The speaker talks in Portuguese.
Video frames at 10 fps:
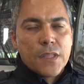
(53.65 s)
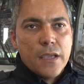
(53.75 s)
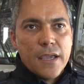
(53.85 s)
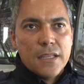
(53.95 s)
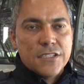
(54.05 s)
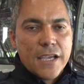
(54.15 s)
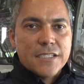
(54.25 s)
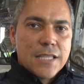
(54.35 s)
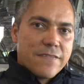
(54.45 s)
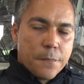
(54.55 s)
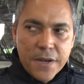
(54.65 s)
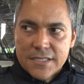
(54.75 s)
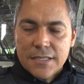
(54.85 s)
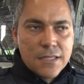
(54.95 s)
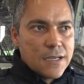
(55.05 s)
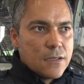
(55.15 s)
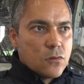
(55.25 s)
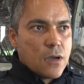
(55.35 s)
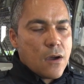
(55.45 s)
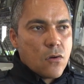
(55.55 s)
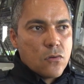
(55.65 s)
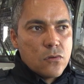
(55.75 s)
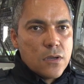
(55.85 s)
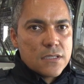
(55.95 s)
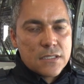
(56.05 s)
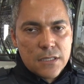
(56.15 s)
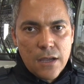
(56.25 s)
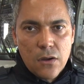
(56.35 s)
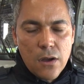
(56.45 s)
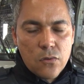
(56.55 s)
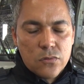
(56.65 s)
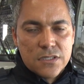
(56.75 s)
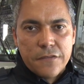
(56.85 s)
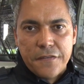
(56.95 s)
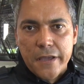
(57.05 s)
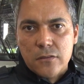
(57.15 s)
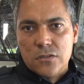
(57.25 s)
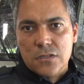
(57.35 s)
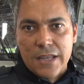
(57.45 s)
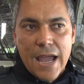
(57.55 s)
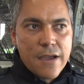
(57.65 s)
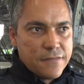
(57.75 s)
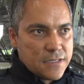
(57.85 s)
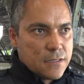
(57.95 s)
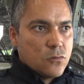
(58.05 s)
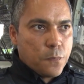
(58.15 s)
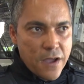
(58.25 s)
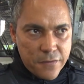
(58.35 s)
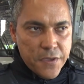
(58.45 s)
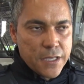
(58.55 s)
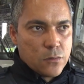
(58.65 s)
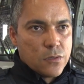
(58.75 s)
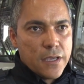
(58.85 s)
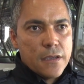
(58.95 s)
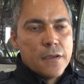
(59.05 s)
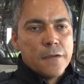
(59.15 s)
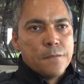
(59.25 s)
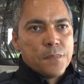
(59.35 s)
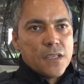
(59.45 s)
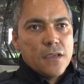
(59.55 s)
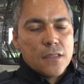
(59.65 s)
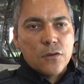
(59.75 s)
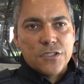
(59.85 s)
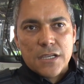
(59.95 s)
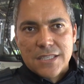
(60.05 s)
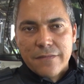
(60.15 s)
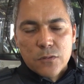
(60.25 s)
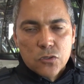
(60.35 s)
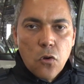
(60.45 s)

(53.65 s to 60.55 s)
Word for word: ele já estava apresentando algumas, alguns defeitos graves no pavimento, né? Então já estávamos